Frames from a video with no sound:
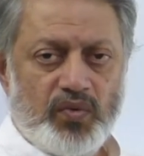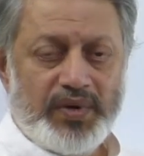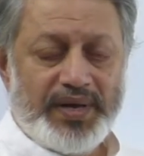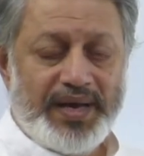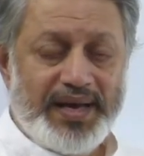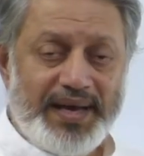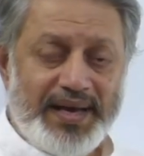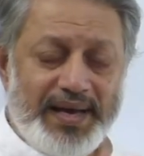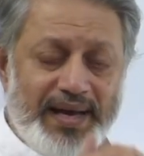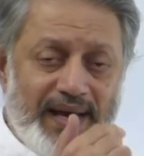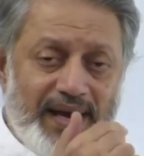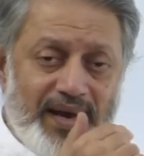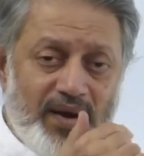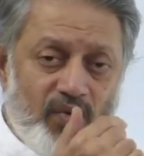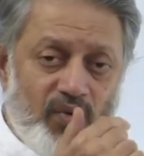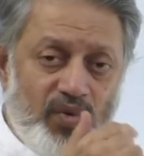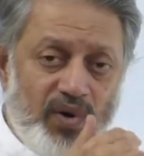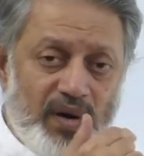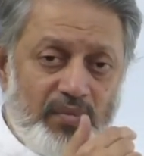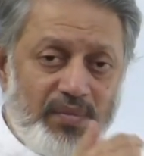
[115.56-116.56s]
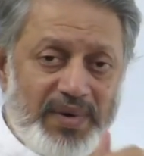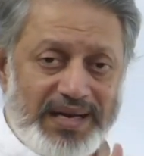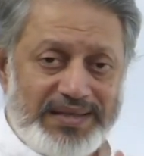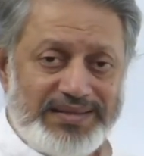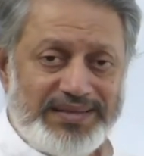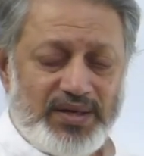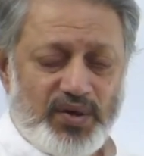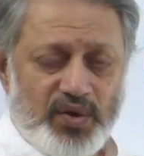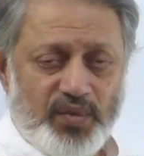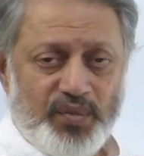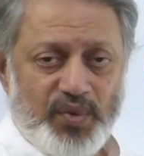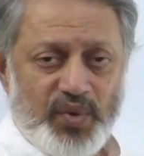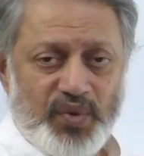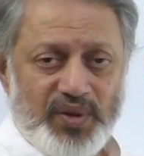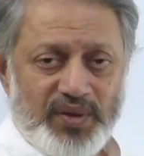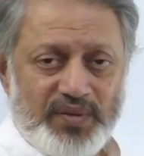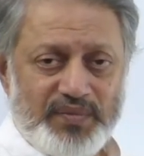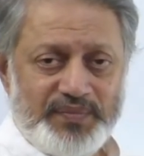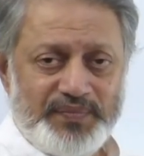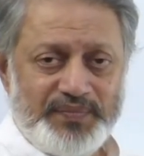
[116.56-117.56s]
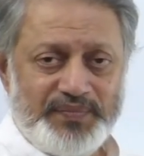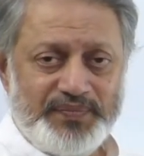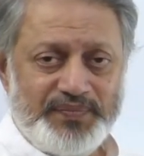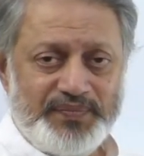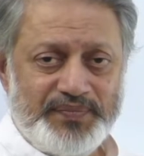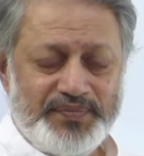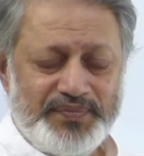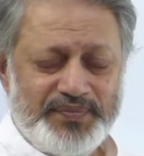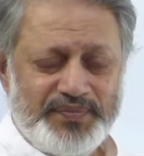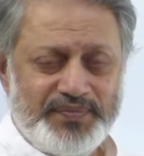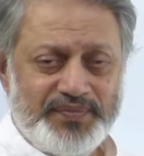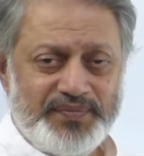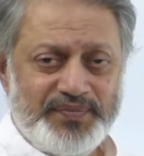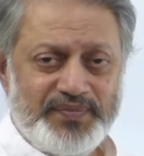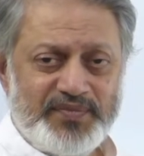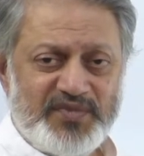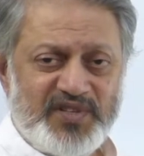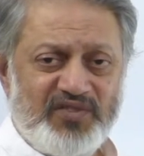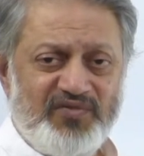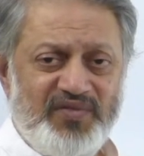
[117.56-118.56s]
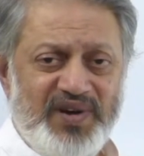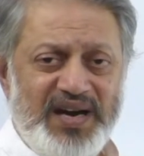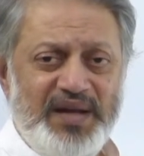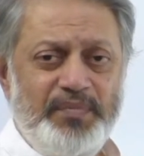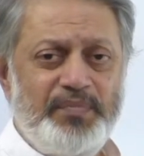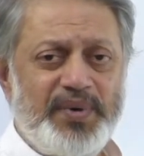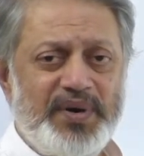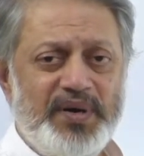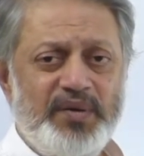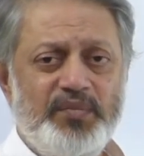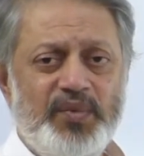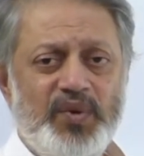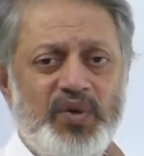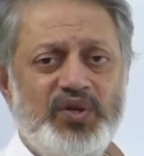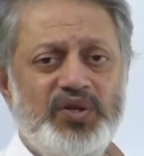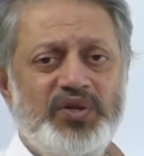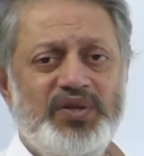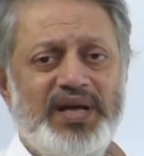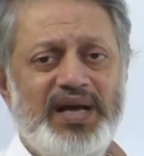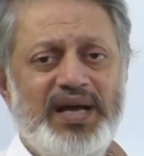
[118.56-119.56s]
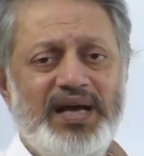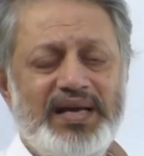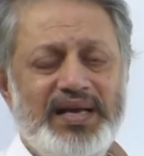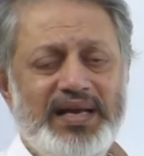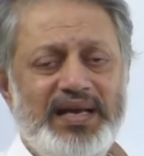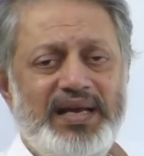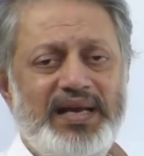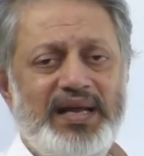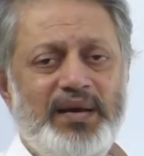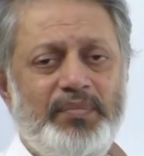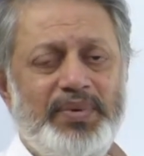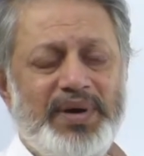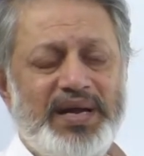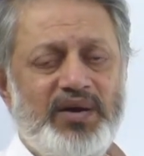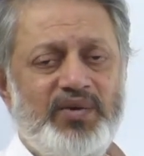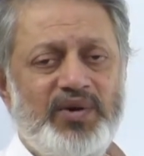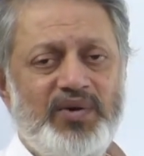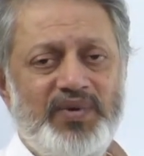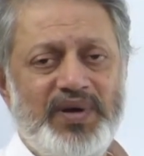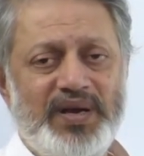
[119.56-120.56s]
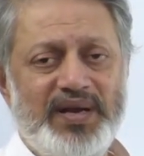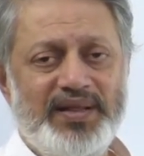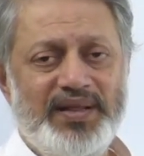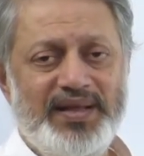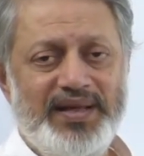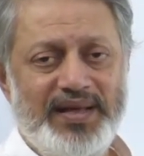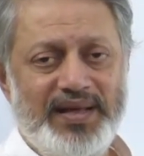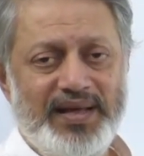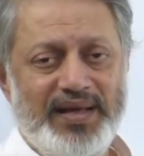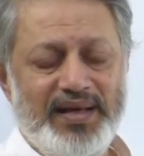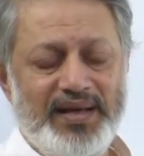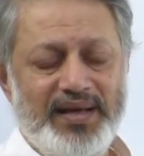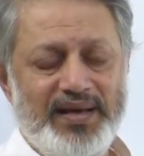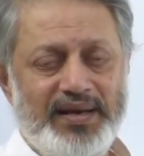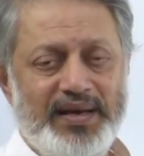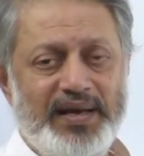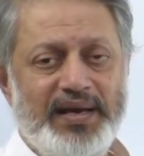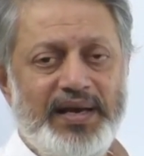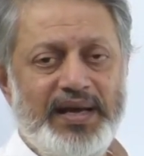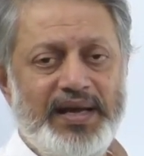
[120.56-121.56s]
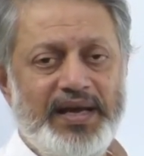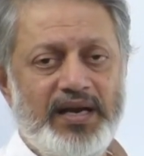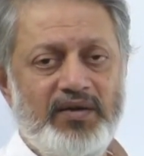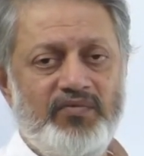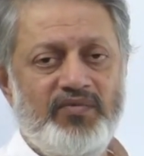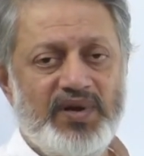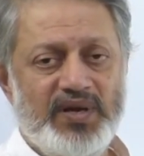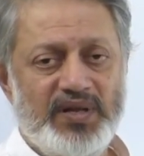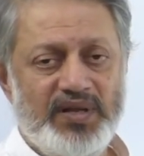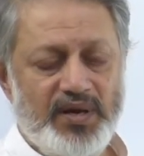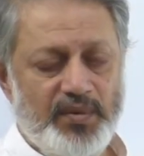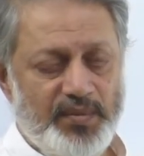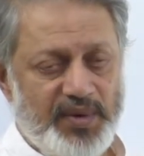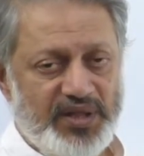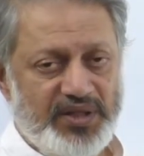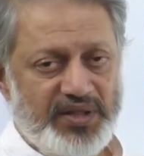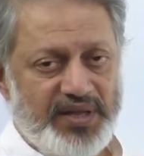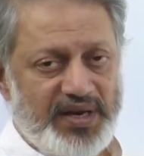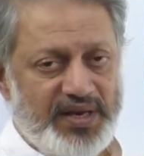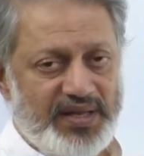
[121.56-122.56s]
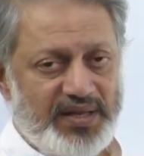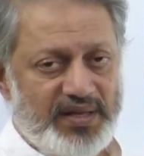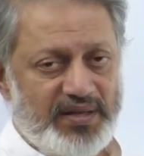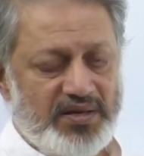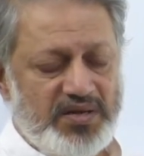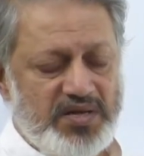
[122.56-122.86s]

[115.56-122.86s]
எங்க உள்ள மறைஞ்சிருக்கும் போது வெளிப்படும் பொழுதுதான் இன்ன பறவை வருது இன்ன இனம் வருது அப்படின்னு தெரியுது